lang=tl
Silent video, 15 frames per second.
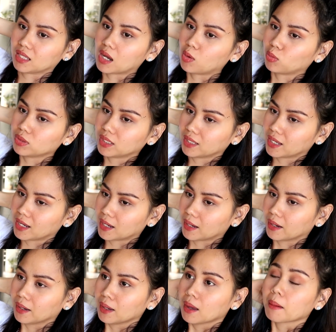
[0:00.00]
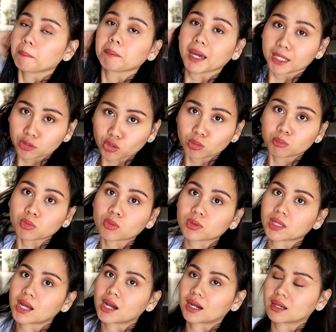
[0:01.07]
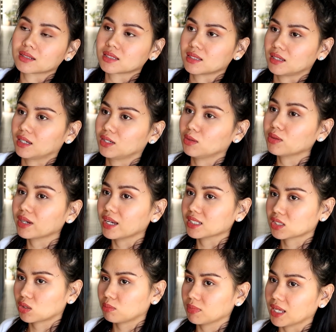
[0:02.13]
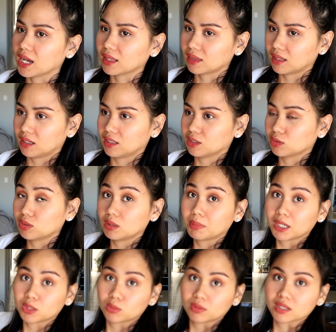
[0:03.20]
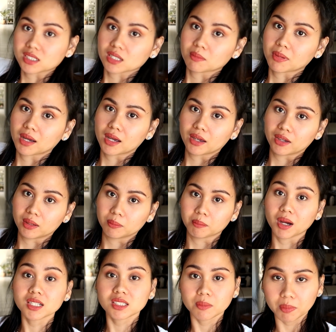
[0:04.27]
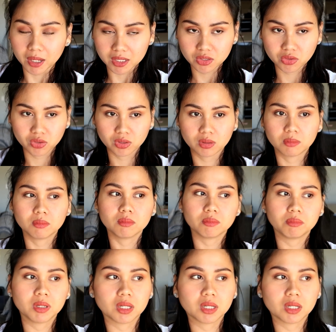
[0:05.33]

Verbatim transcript: Tatabo na na bedroom ko na kasi yung guest room natin, di ba doon na sa may master bedroom.